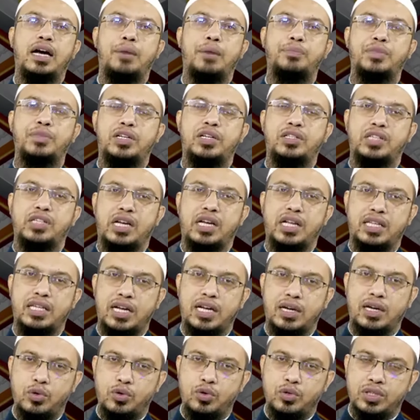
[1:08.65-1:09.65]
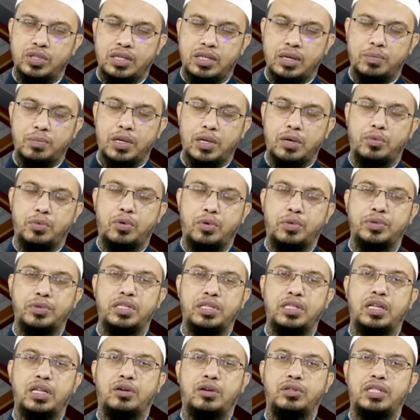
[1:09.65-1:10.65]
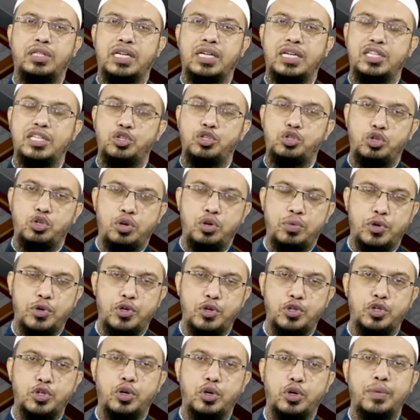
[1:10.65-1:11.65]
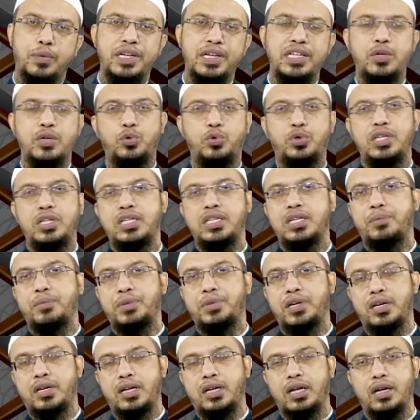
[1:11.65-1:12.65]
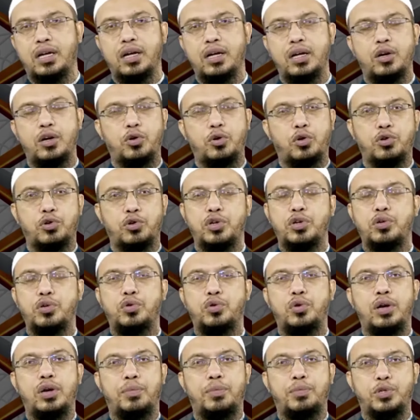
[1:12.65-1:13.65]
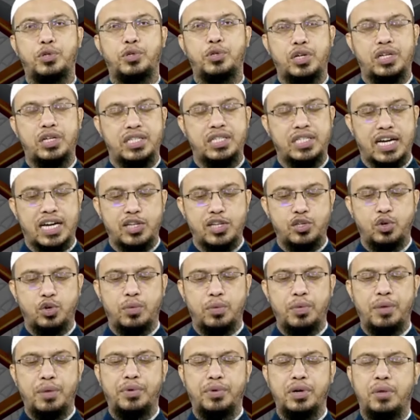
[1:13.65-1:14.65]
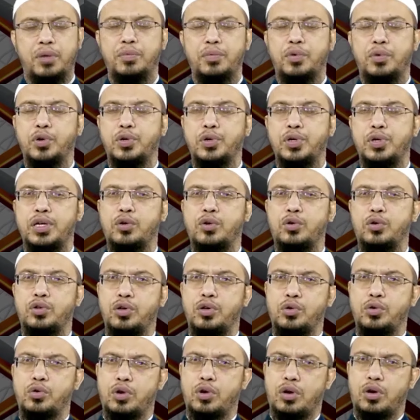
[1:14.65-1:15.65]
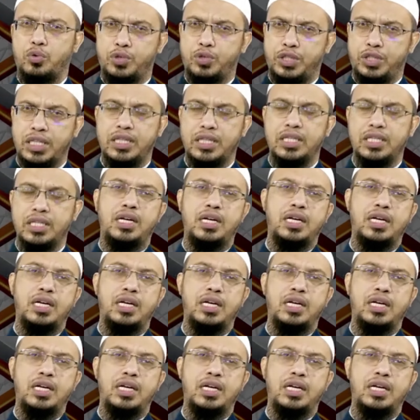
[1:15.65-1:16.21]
আপনার জানা থাকলো যেটা আপনার পরবর্তী দাওয়াতি কাজের জন্য প্রয়োজন হবে সেই উদ্দেশ্যে আপনি এটিকে কন্টিনিউ করলে আপনার জন্য এটি জায়েজ হবে এবং আমি মনে করি এটি কন্টিনিউ করা উচিত